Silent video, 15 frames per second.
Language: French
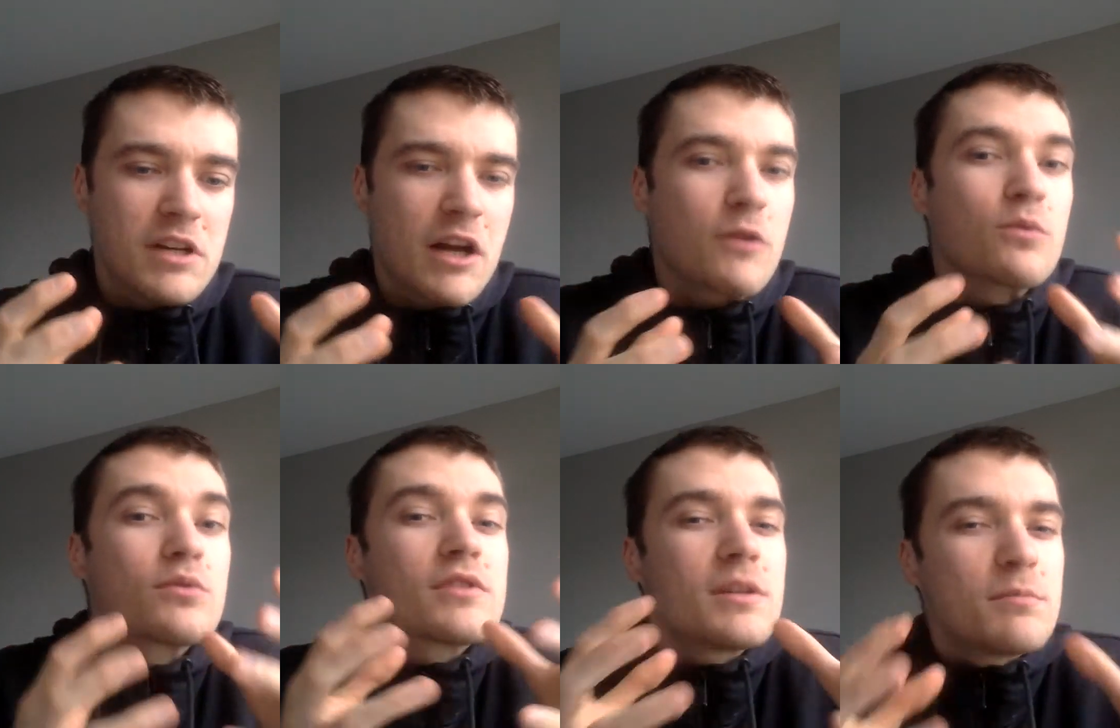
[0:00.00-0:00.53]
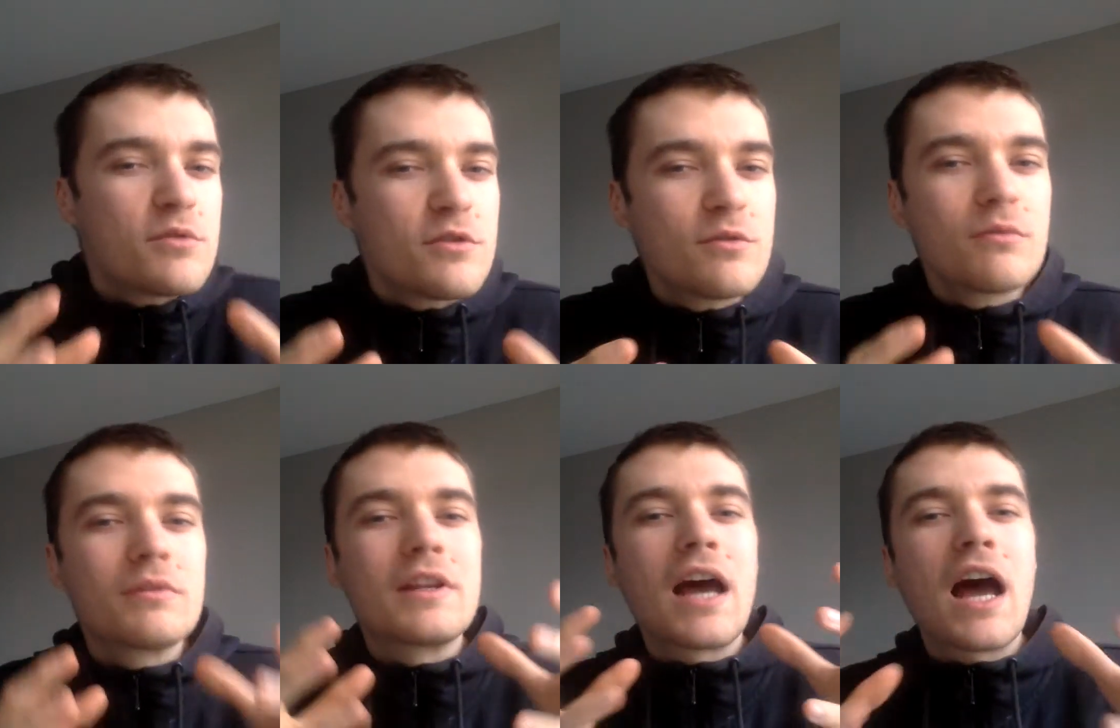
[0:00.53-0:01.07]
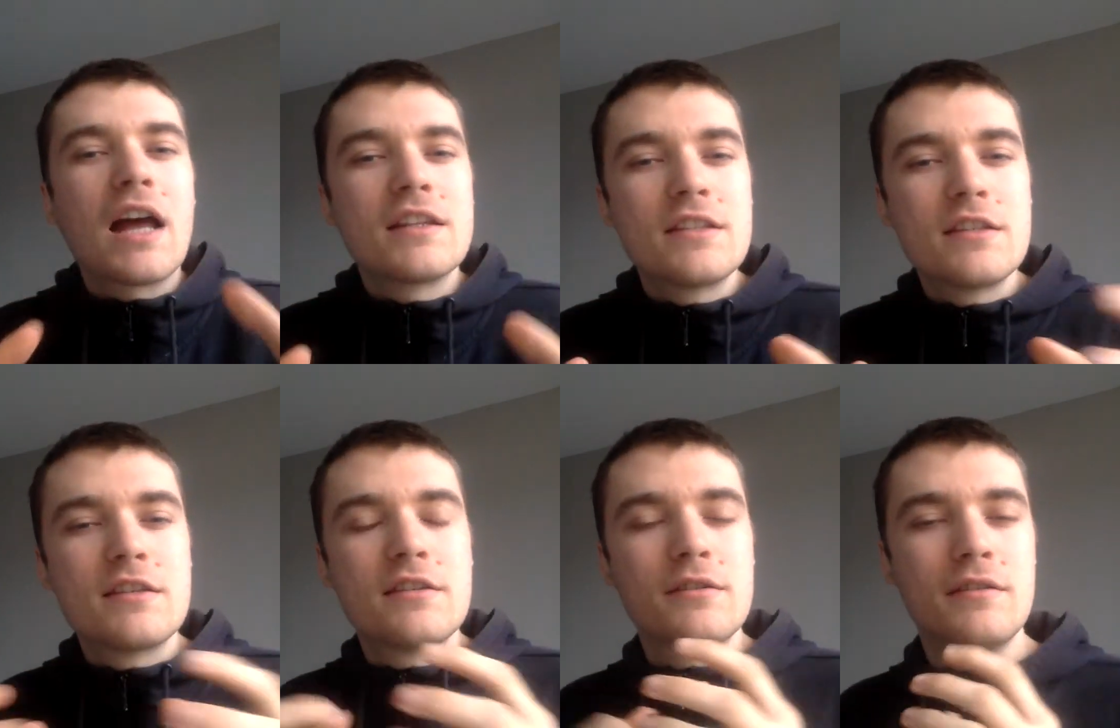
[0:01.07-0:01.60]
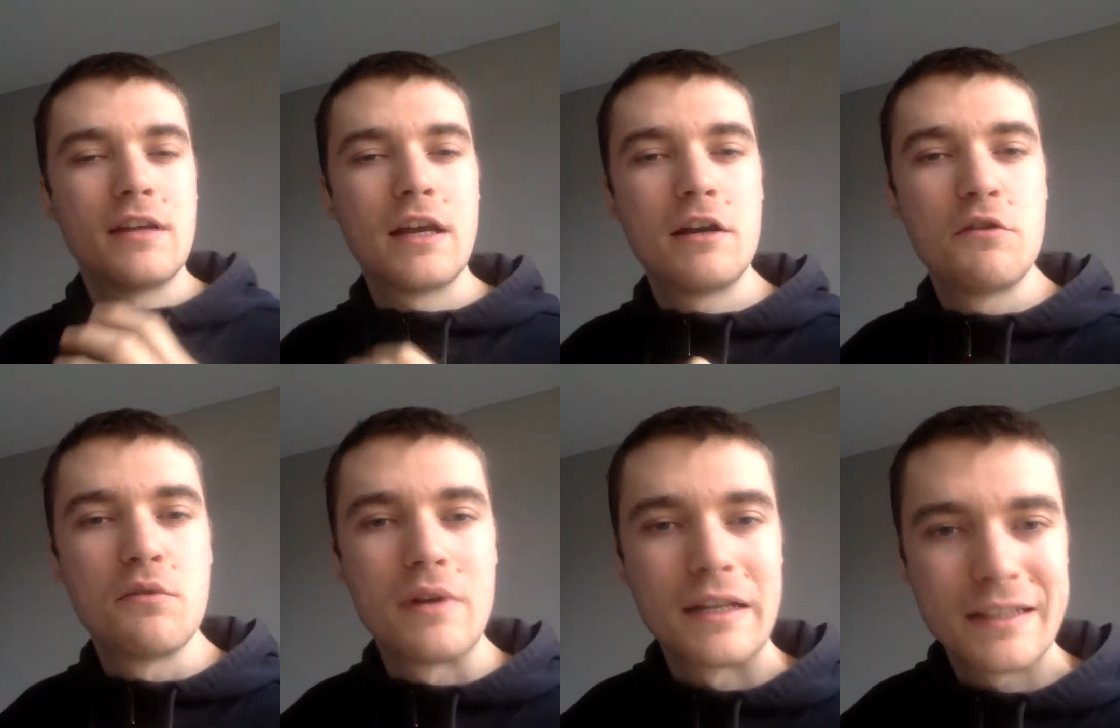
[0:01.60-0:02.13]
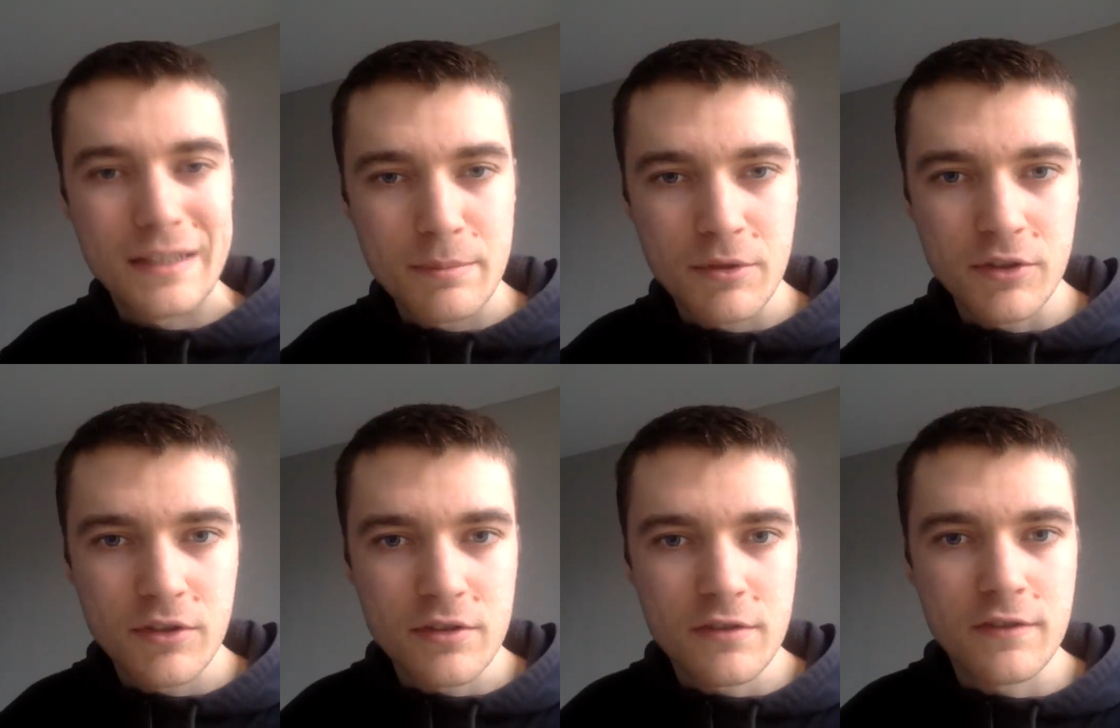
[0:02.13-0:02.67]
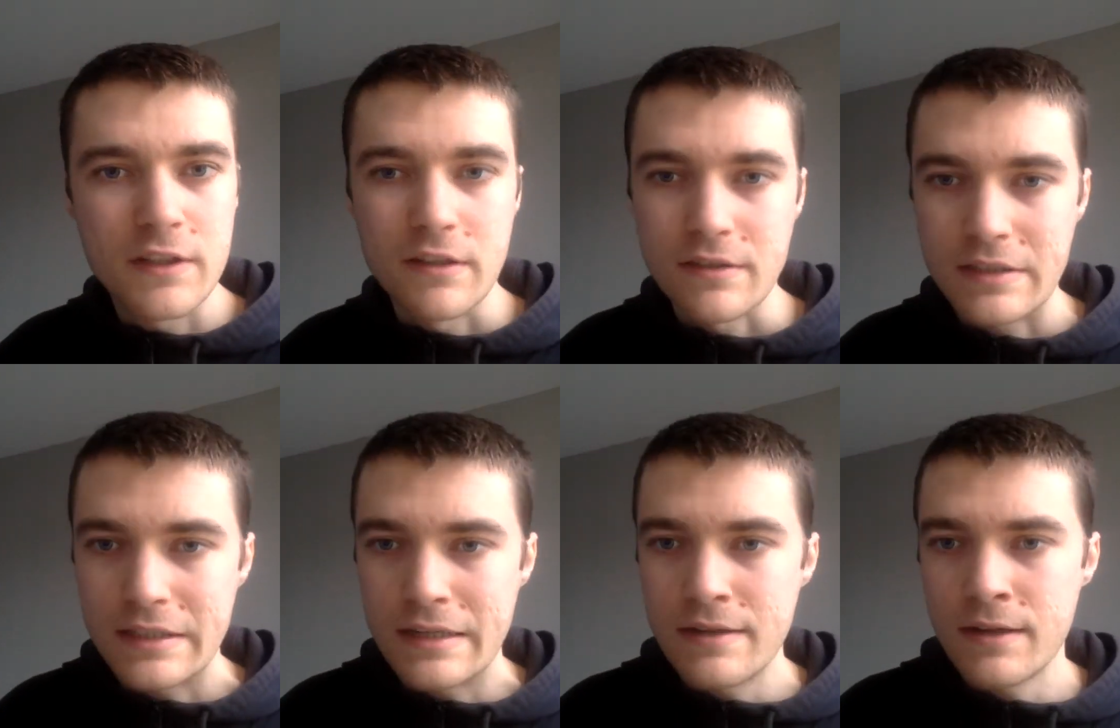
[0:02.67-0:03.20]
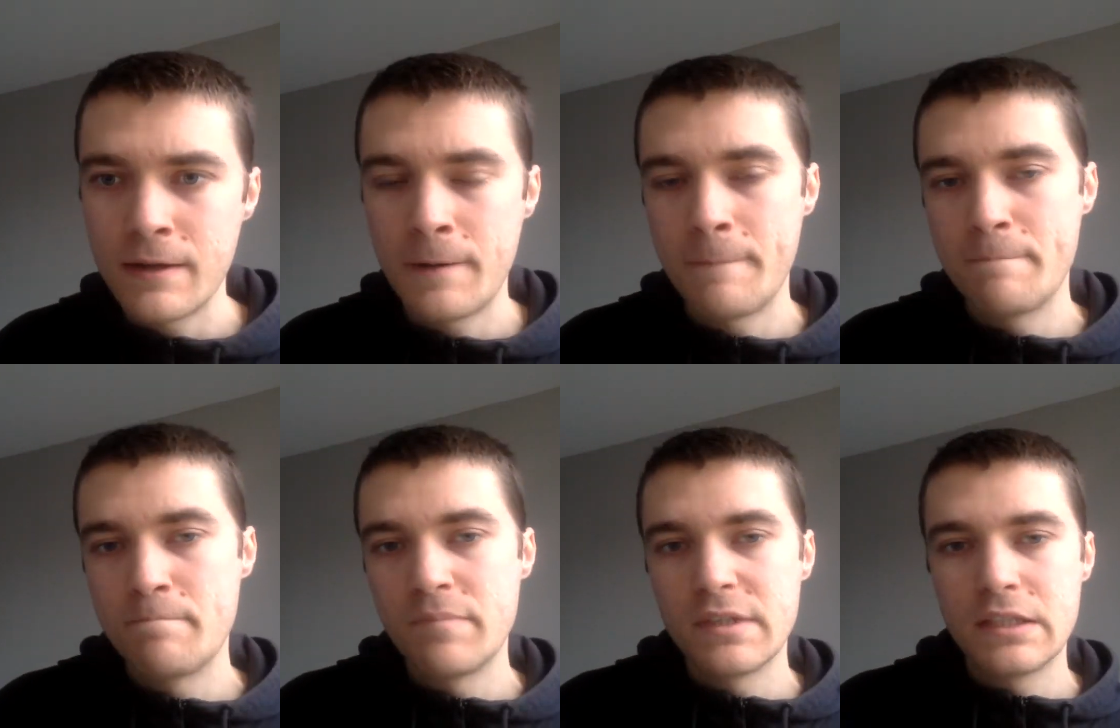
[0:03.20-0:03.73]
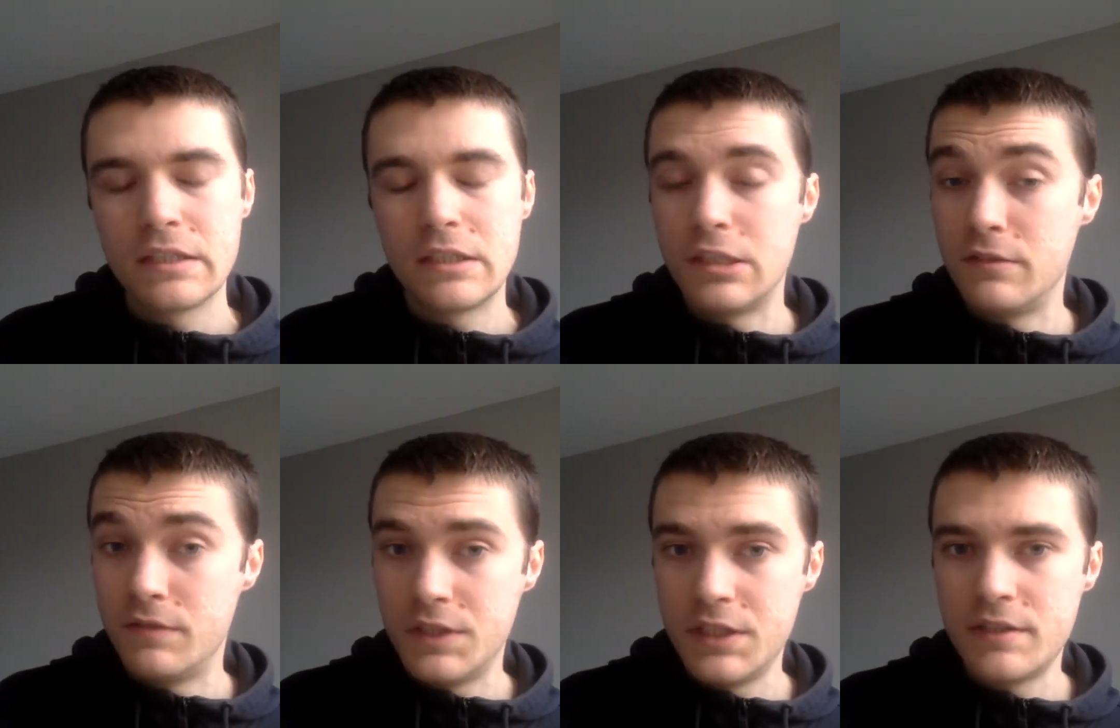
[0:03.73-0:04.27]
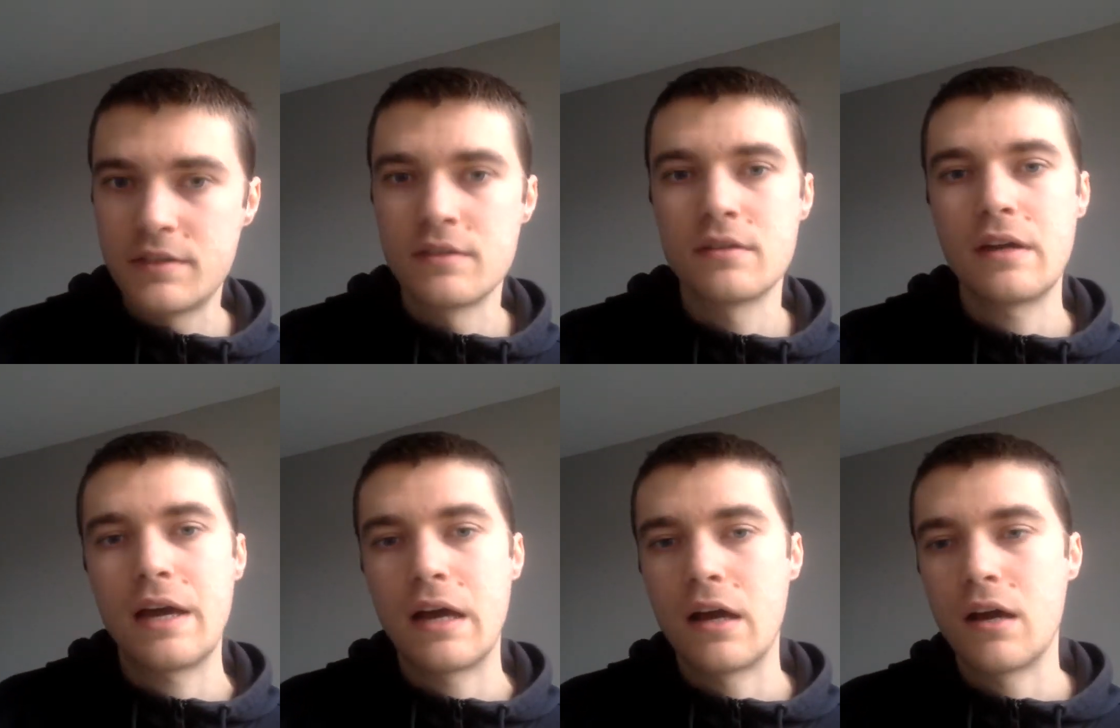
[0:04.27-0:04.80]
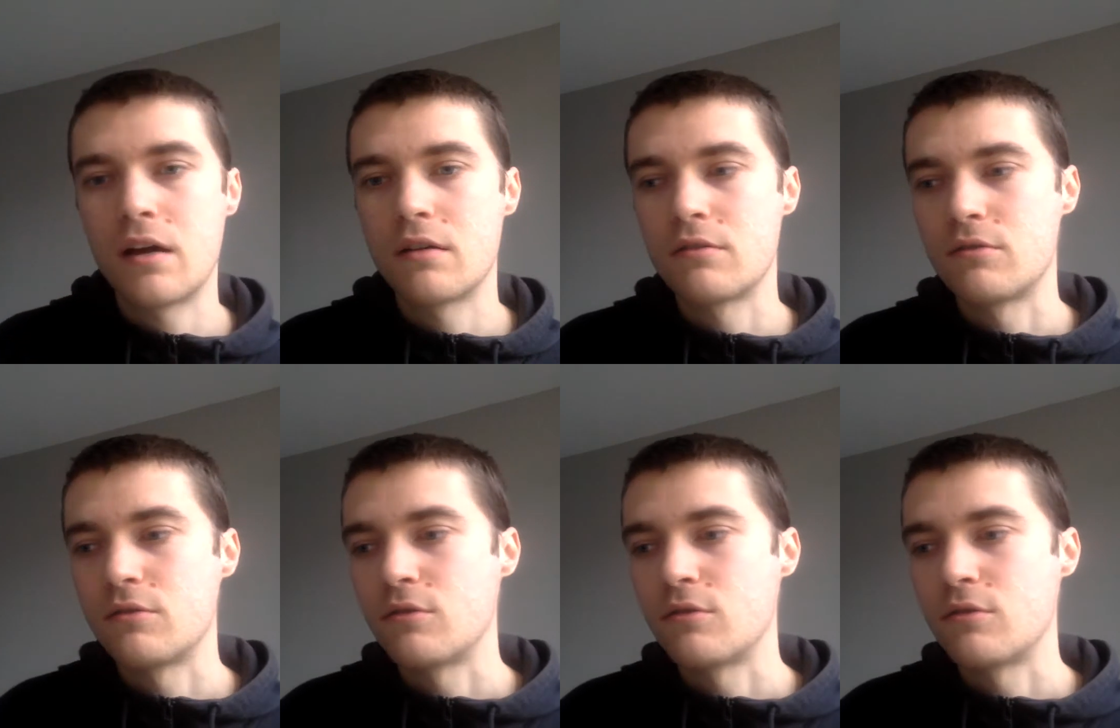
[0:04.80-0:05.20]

conception traditionnelle de l'indépendance financière qui vise à